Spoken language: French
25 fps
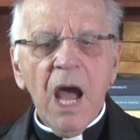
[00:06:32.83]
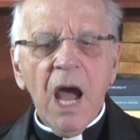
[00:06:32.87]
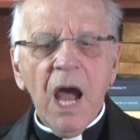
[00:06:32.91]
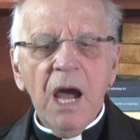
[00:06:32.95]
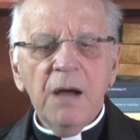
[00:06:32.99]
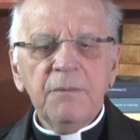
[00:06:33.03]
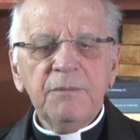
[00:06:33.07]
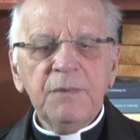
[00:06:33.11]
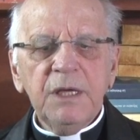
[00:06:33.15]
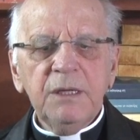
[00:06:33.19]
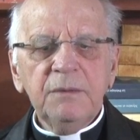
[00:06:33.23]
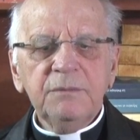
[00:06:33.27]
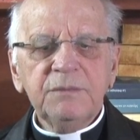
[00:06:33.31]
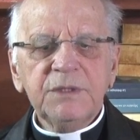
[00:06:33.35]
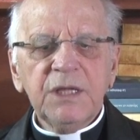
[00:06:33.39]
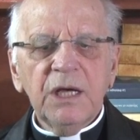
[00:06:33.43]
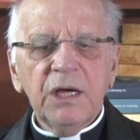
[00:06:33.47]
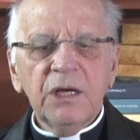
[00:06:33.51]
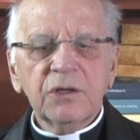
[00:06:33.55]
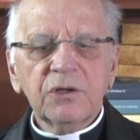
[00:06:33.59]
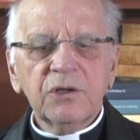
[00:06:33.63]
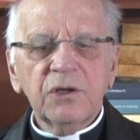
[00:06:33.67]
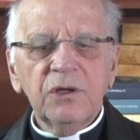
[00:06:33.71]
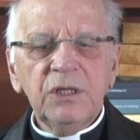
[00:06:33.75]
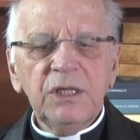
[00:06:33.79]
en même
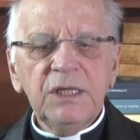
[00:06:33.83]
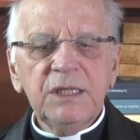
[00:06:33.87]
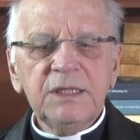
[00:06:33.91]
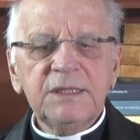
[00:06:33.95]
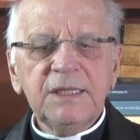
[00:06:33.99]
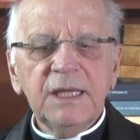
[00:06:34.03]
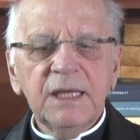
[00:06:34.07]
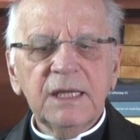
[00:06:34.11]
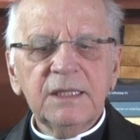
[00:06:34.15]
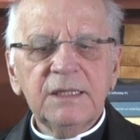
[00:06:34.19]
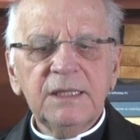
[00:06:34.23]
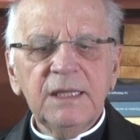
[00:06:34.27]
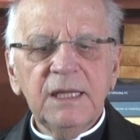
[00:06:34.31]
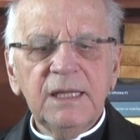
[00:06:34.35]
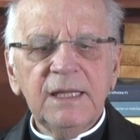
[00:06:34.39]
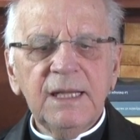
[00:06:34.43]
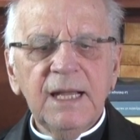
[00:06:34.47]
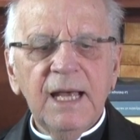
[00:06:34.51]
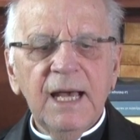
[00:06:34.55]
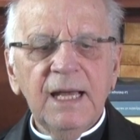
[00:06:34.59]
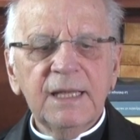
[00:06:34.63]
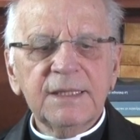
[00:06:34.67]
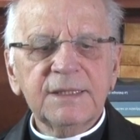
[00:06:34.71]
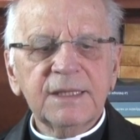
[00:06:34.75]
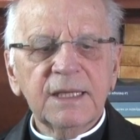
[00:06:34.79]
temps que
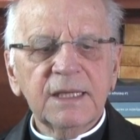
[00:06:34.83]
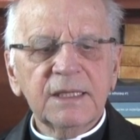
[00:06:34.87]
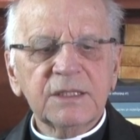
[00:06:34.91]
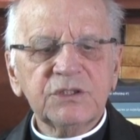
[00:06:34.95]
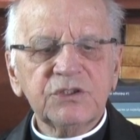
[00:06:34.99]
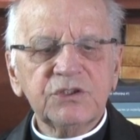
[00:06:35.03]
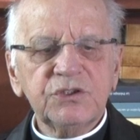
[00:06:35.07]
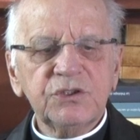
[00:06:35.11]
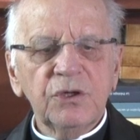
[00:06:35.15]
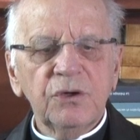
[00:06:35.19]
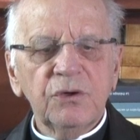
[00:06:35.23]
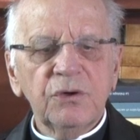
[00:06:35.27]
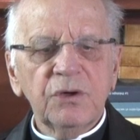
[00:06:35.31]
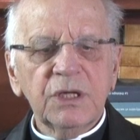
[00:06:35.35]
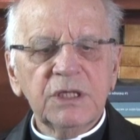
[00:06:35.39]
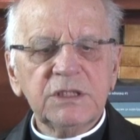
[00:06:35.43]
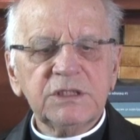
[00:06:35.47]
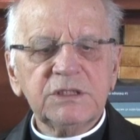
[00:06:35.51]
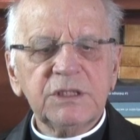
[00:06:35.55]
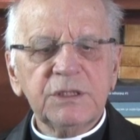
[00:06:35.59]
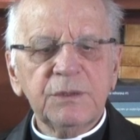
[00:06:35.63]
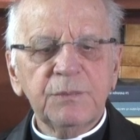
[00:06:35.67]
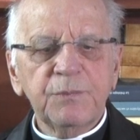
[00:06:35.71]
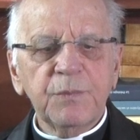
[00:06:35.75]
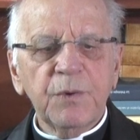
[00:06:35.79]
l'éternelle attraction
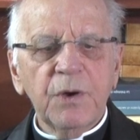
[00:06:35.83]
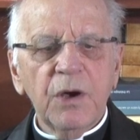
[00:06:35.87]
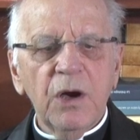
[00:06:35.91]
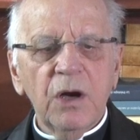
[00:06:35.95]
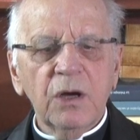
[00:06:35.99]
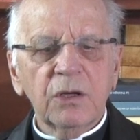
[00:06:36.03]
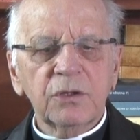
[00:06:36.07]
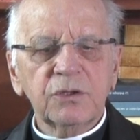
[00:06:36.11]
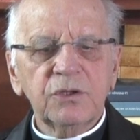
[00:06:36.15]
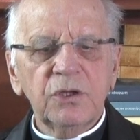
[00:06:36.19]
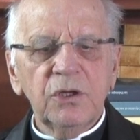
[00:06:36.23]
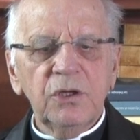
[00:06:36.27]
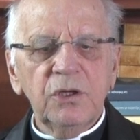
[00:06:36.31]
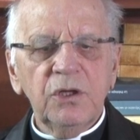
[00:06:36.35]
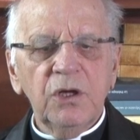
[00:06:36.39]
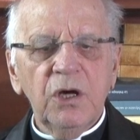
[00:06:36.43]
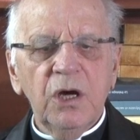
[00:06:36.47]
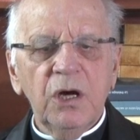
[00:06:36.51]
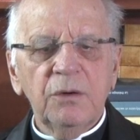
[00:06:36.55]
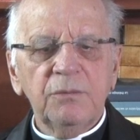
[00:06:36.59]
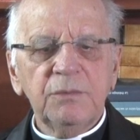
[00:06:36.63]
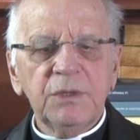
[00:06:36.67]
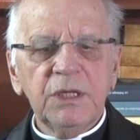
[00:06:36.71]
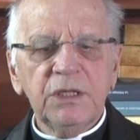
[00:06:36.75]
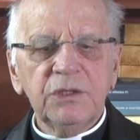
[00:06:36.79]
réciproque de
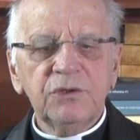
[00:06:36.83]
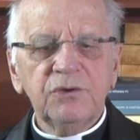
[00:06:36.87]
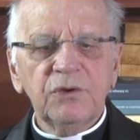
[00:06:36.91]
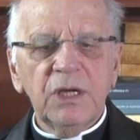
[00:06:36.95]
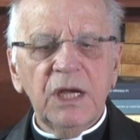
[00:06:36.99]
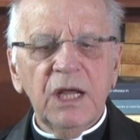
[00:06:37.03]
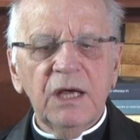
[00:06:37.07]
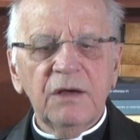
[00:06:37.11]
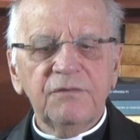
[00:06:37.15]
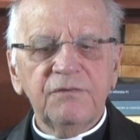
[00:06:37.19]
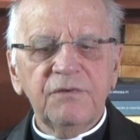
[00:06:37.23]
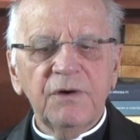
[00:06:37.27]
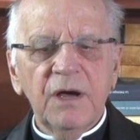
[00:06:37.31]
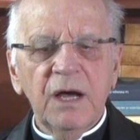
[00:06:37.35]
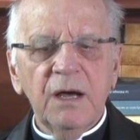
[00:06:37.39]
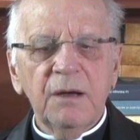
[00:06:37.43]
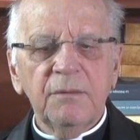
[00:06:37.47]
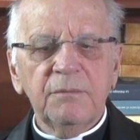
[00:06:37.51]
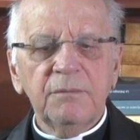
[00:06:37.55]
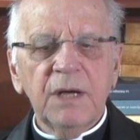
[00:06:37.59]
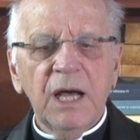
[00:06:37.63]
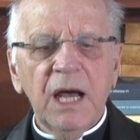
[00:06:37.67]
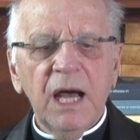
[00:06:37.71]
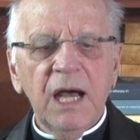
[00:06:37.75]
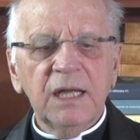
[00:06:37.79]
l'homme et de la
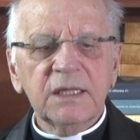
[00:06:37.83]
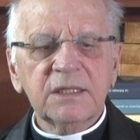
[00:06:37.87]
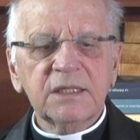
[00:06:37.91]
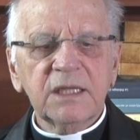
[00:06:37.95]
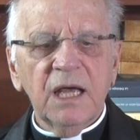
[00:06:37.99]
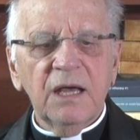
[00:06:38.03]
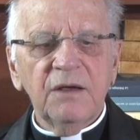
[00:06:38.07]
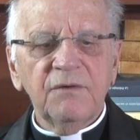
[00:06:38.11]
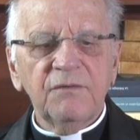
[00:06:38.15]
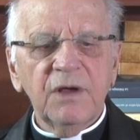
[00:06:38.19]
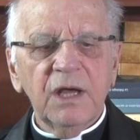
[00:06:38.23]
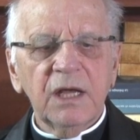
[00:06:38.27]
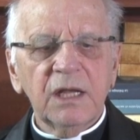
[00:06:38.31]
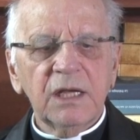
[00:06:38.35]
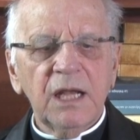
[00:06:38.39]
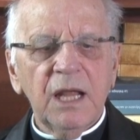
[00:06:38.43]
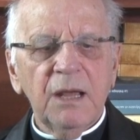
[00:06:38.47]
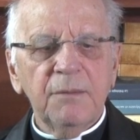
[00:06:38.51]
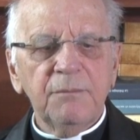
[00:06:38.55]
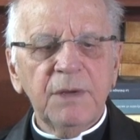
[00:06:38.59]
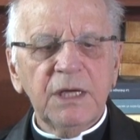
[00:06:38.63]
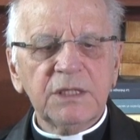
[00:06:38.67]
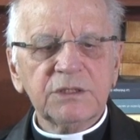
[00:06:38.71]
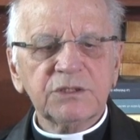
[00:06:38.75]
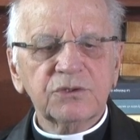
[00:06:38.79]
femme à travers
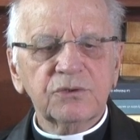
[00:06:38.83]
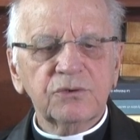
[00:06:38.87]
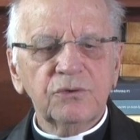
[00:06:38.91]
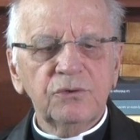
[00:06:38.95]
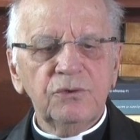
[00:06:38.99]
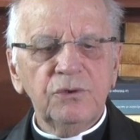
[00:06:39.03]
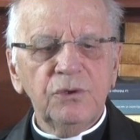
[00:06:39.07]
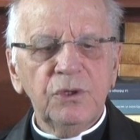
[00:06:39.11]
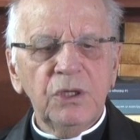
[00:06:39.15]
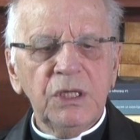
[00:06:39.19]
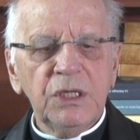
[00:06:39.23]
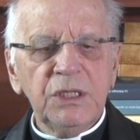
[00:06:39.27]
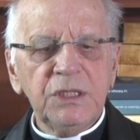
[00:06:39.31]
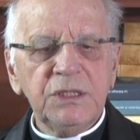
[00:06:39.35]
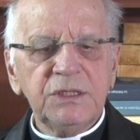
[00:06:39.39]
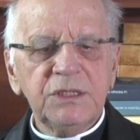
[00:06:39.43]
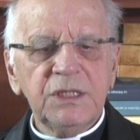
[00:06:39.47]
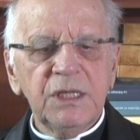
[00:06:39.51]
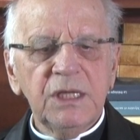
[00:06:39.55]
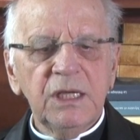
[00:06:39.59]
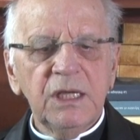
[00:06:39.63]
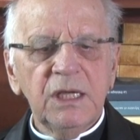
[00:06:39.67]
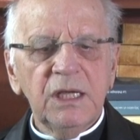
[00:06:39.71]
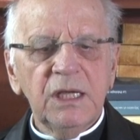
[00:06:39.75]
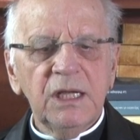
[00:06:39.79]
la
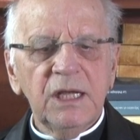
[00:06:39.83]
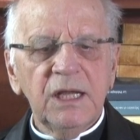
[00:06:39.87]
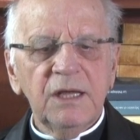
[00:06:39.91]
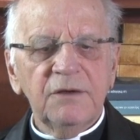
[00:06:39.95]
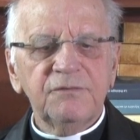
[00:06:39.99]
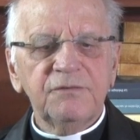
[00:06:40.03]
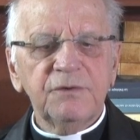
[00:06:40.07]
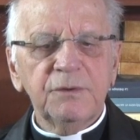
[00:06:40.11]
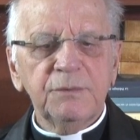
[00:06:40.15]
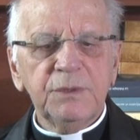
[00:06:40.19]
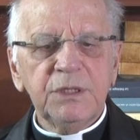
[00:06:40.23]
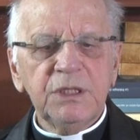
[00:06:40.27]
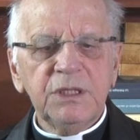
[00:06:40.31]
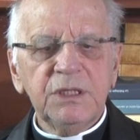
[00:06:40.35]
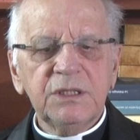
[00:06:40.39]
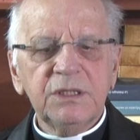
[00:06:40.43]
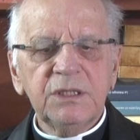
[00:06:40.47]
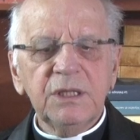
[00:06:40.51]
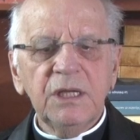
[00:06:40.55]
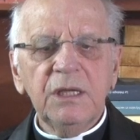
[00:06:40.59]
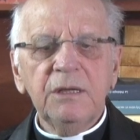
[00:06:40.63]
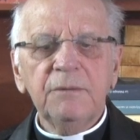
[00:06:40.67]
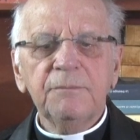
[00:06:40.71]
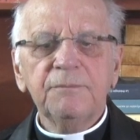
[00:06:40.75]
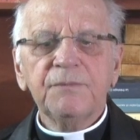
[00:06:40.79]
masculinité et la
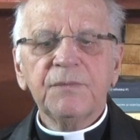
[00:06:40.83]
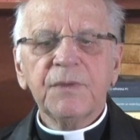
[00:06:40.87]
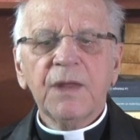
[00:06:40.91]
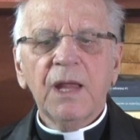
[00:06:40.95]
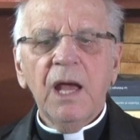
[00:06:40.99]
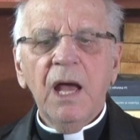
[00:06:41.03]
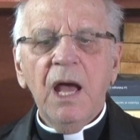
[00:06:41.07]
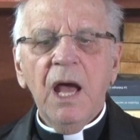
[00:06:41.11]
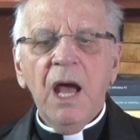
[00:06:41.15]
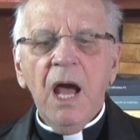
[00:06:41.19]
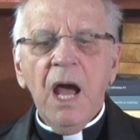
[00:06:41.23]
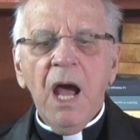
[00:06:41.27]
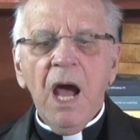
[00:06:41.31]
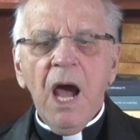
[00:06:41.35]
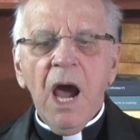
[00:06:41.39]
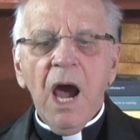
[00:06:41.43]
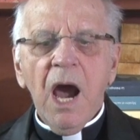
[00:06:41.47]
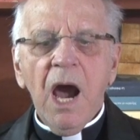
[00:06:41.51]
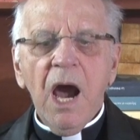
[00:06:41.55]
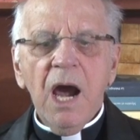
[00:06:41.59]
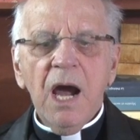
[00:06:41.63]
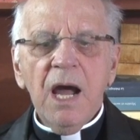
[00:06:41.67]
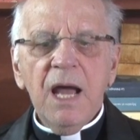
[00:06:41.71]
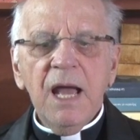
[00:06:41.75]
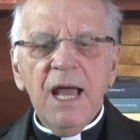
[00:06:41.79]
féminité,
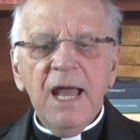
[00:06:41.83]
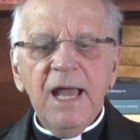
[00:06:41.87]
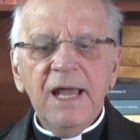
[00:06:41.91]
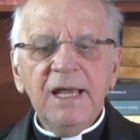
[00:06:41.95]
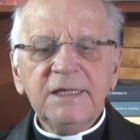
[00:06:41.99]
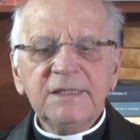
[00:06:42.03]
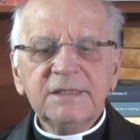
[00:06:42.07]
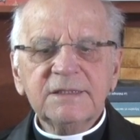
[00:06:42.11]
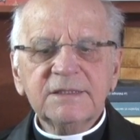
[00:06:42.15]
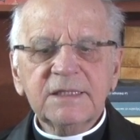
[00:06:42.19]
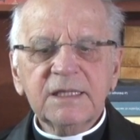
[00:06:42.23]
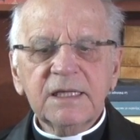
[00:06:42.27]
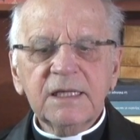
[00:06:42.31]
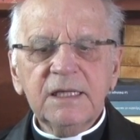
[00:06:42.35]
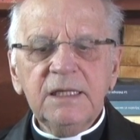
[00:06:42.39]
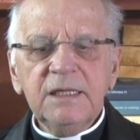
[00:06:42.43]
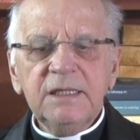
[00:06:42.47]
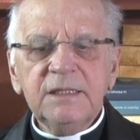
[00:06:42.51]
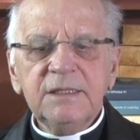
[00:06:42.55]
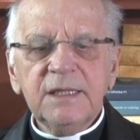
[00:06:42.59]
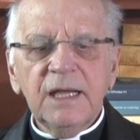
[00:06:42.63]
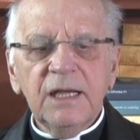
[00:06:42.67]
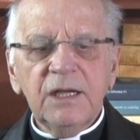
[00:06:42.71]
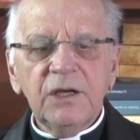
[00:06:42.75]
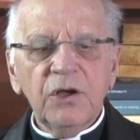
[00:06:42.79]
a
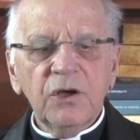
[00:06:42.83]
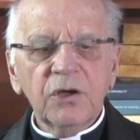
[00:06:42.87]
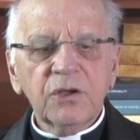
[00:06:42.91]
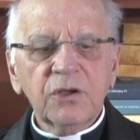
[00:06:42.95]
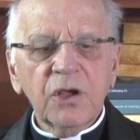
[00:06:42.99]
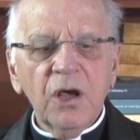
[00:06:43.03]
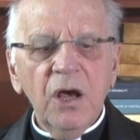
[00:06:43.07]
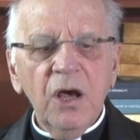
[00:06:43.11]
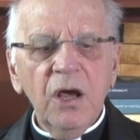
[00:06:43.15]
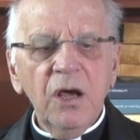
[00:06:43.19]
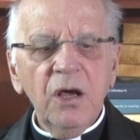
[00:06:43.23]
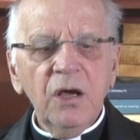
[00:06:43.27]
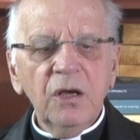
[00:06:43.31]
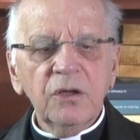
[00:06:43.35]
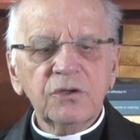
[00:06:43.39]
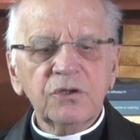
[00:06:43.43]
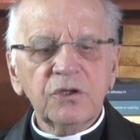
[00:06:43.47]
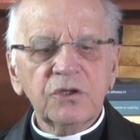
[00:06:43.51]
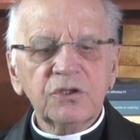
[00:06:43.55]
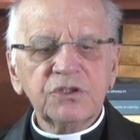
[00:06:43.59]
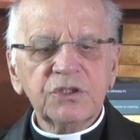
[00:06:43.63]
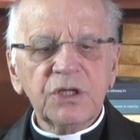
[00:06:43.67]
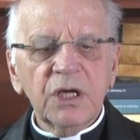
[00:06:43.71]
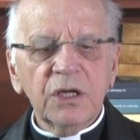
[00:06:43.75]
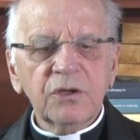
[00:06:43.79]
inscrit dans le cœur
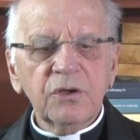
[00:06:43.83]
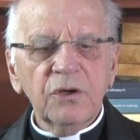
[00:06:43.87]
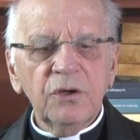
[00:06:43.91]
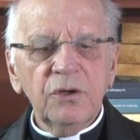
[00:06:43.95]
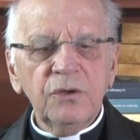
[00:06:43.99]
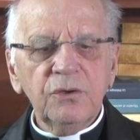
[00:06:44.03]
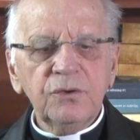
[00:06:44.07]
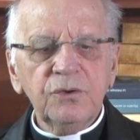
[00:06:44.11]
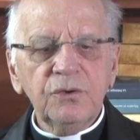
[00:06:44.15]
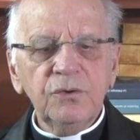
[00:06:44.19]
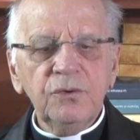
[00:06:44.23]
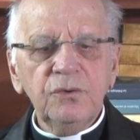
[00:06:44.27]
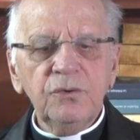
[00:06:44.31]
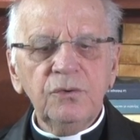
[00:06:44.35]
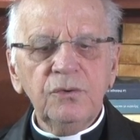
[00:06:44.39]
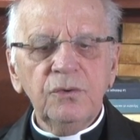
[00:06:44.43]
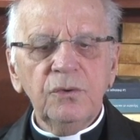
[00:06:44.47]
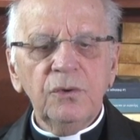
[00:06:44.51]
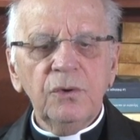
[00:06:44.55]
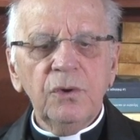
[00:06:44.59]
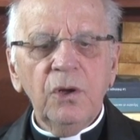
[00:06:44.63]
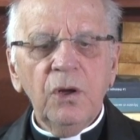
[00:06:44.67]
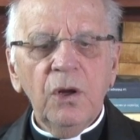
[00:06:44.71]
de chacun d'eux